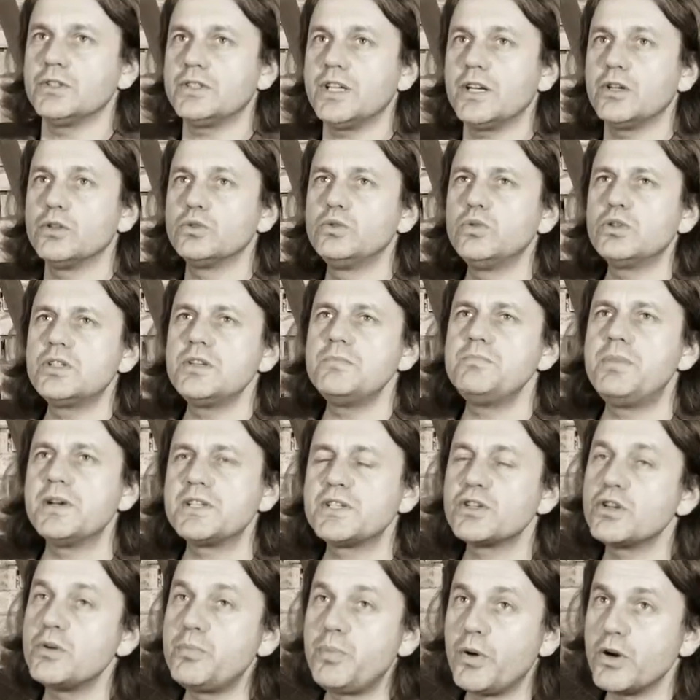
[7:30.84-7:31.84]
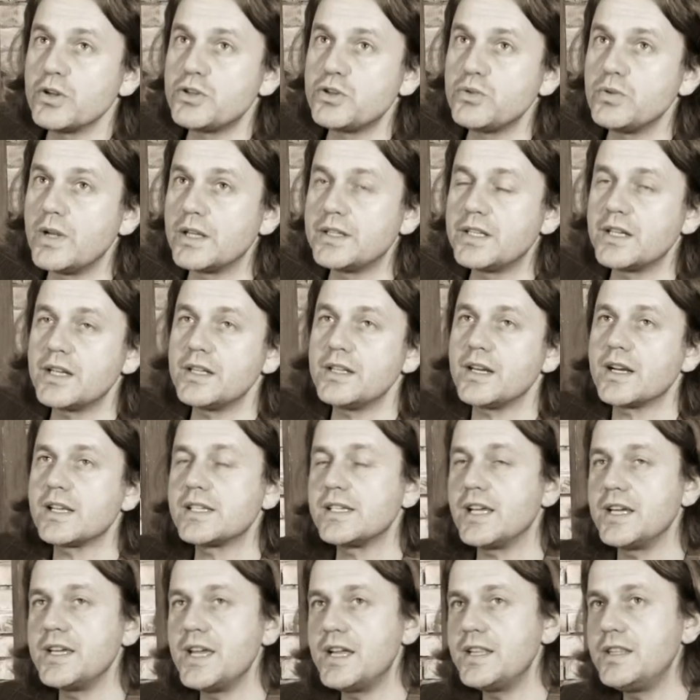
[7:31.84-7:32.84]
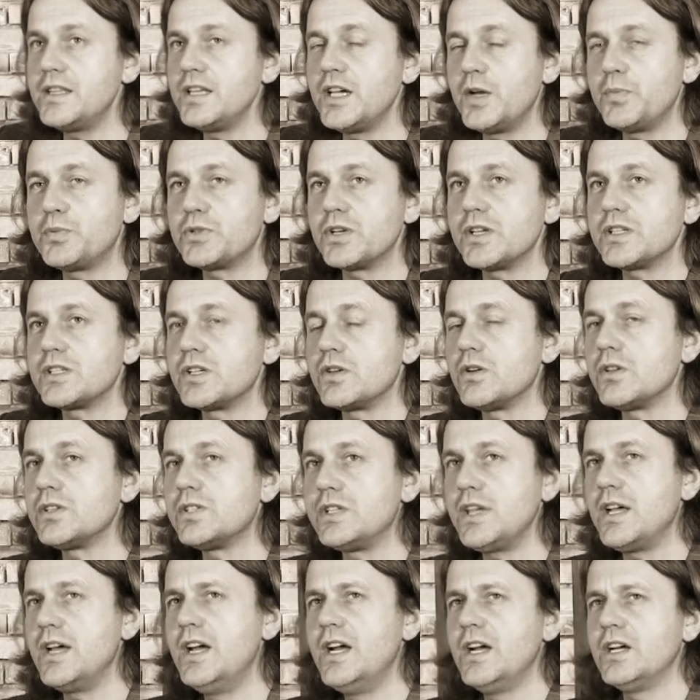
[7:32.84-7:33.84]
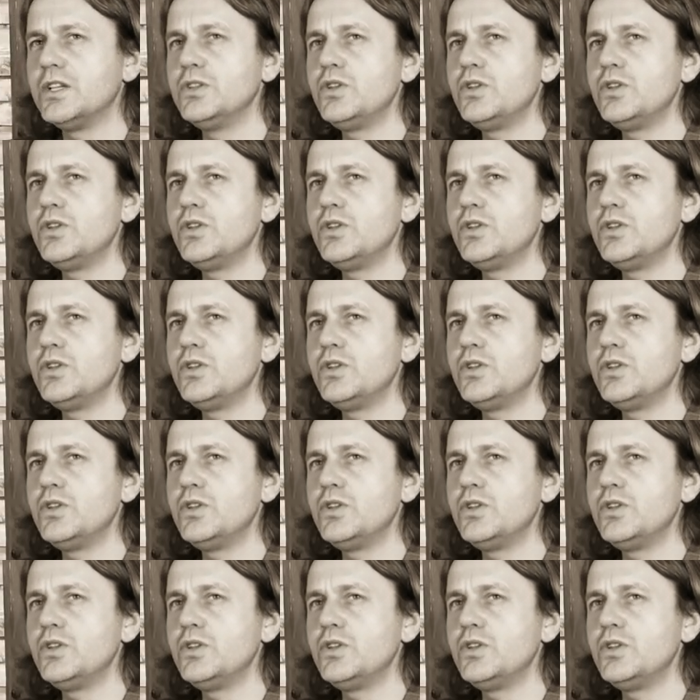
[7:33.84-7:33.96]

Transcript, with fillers: do tego dużym bezrobociu na terenach zajętych przez Rosję,